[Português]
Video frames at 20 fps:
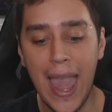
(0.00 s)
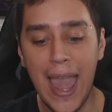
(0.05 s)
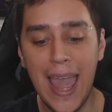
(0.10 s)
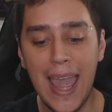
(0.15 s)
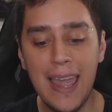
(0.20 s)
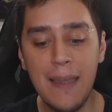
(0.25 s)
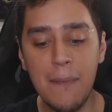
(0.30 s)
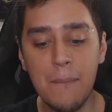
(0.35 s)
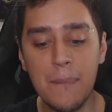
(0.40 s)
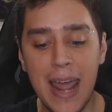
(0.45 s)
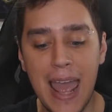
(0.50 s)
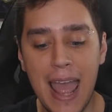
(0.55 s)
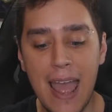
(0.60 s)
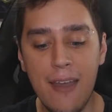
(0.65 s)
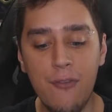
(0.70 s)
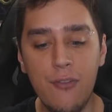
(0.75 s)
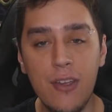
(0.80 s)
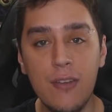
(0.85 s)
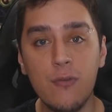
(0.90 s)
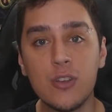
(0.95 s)
Em
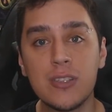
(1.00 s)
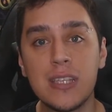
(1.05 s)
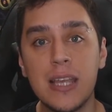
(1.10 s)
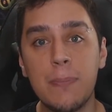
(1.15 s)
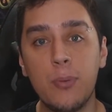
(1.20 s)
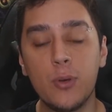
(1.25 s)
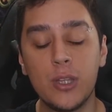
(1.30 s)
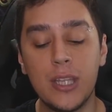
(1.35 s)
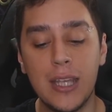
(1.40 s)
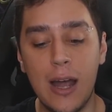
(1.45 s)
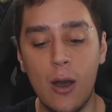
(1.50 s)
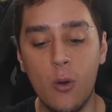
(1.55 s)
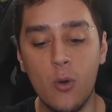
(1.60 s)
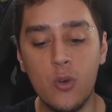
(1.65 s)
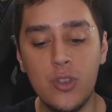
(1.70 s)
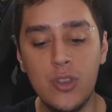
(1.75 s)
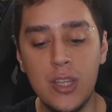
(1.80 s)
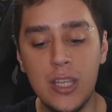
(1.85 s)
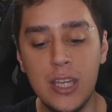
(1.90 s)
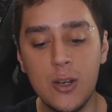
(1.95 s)
breve você poderá
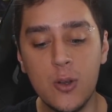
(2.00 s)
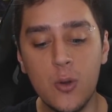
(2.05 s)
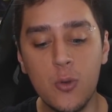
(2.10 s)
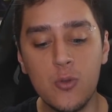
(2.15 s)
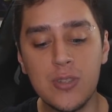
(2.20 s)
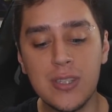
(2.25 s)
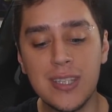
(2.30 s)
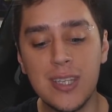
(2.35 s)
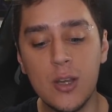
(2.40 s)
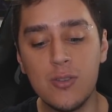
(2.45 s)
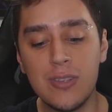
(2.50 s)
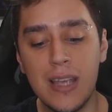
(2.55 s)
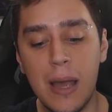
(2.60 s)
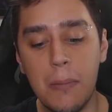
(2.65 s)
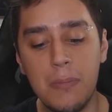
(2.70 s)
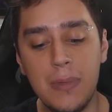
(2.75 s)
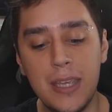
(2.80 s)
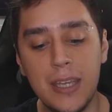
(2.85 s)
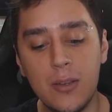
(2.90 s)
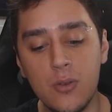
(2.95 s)
unir com seus
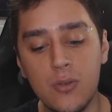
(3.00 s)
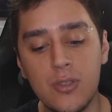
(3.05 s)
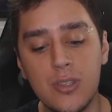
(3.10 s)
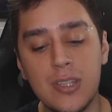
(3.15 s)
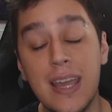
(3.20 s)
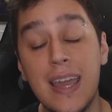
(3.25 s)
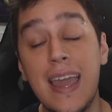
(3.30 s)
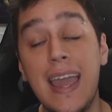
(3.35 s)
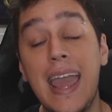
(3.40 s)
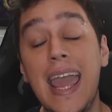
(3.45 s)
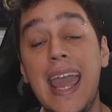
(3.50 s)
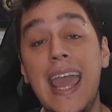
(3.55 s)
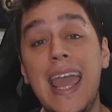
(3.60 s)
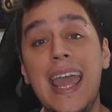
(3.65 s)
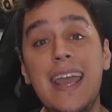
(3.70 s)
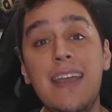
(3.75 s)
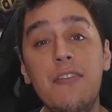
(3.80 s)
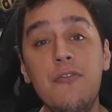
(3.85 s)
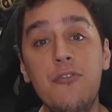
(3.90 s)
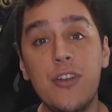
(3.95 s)
amigos
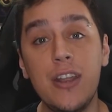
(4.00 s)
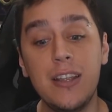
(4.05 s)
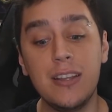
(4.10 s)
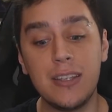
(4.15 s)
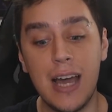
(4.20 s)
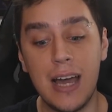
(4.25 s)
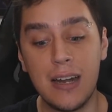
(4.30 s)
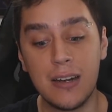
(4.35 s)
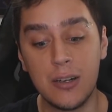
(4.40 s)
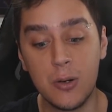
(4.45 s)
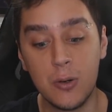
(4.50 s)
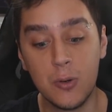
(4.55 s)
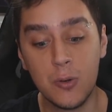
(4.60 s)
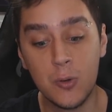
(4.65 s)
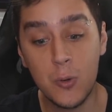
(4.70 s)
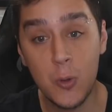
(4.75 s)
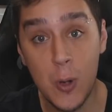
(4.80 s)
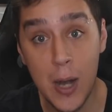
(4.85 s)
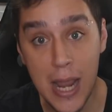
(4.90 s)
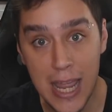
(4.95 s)
e enfrentar
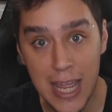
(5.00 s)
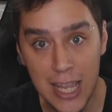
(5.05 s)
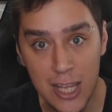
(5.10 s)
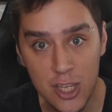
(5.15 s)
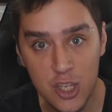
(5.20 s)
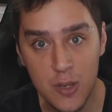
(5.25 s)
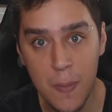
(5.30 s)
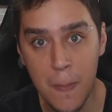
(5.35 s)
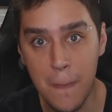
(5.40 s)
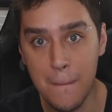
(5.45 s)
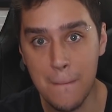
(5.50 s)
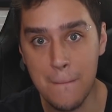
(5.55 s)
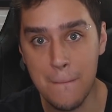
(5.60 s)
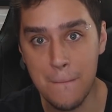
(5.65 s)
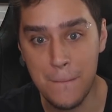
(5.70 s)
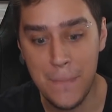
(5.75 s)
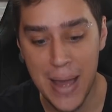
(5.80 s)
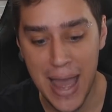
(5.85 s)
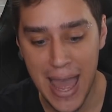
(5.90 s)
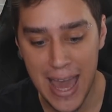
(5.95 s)
raid
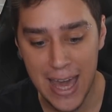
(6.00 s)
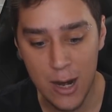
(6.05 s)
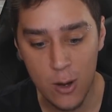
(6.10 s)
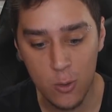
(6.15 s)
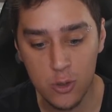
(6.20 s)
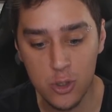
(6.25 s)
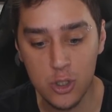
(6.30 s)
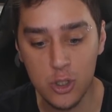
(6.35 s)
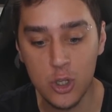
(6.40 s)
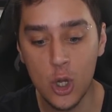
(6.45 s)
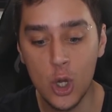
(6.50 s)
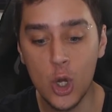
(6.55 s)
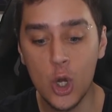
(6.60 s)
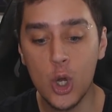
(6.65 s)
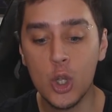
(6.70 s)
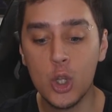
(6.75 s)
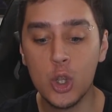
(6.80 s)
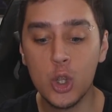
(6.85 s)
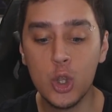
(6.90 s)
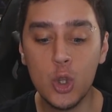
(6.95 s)
battles
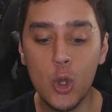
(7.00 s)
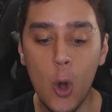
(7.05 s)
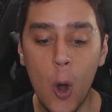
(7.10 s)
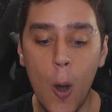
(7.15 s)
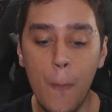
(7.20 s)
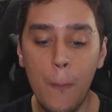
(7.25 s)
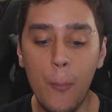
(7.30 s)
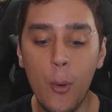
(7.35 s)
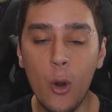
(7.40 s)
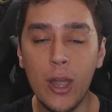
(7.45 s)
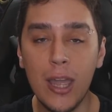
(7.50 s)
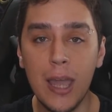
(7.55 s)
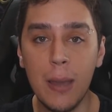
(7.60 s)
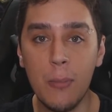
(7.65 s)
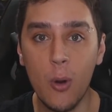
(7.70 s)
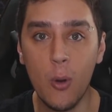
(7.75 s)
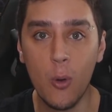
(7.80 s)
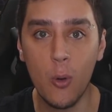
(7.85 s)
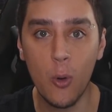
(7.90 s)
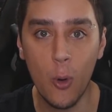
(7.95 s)
no
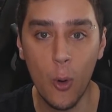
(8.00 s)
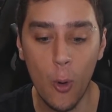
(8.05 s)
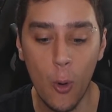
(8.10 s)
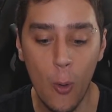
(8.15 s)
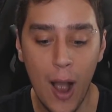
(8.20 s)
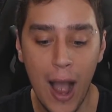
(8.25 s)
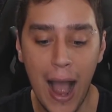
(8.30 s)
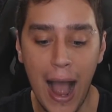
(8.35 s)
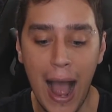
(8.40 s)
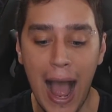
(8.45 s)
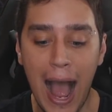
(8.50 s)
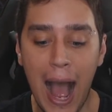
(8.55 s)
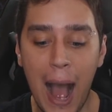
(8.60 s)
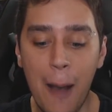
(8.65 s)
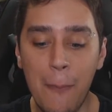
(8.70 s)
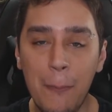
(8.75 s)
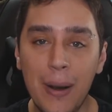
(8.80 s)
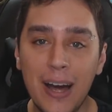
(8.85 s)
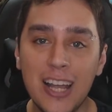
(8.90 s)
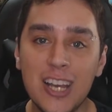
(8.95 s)
Pokémon Go
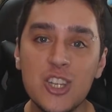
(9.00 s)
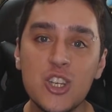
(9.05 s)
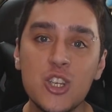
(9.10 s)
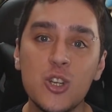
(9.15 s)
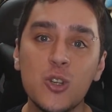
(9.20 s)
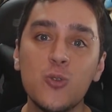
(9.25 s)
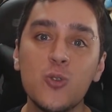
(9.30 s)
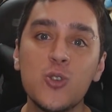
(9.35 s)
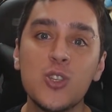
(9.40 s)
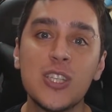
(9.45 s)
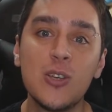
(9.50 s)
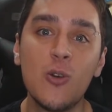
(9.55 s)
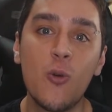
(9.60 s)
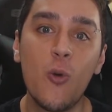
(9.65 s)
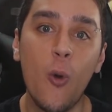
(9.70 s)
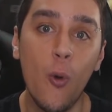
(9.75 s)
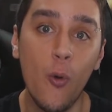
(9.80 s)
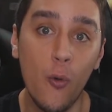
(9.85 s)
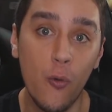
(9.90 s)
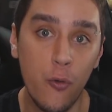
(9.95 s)
a partir do seu
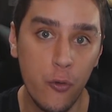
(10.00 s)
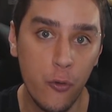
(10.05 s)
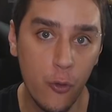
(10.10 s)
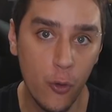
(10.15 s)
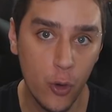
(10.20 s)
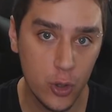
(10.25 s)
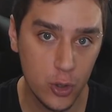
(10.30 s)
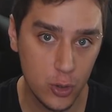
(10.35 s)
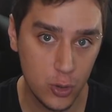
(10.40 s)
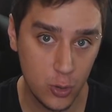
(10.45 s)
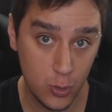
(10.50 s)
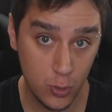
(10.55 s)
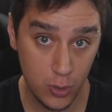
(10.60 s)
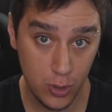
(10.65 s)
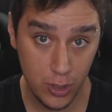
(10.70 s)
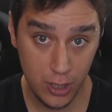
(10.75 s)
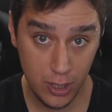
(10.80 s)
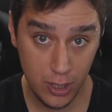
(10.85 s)
conforto